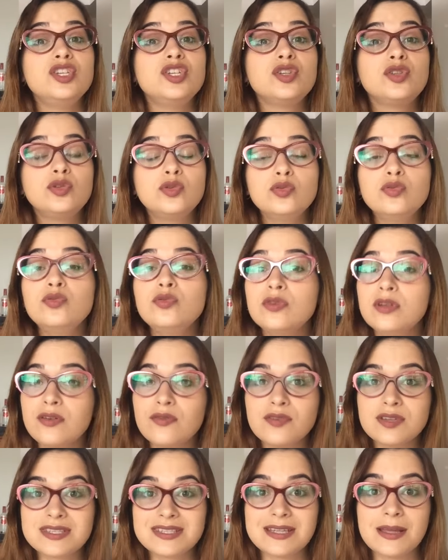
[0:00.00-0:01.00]
de tudo que
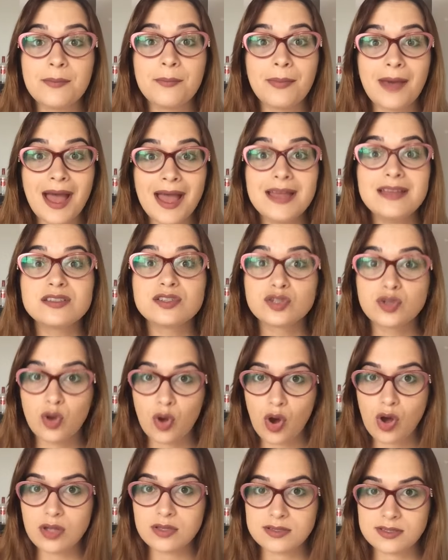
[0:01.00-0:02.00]
você mais
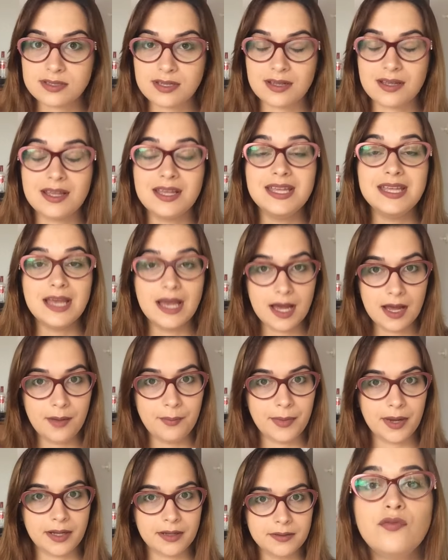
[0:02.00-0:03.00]
gosta e
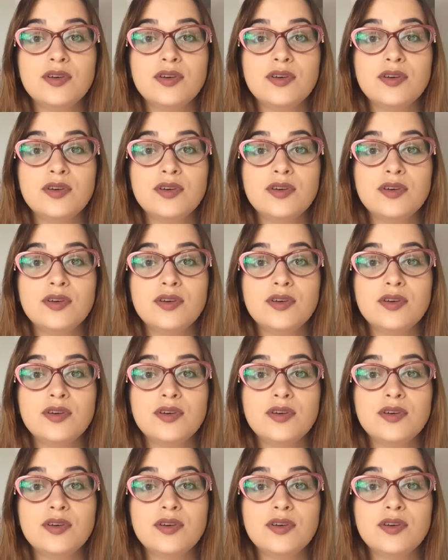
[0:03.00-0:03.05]
ama?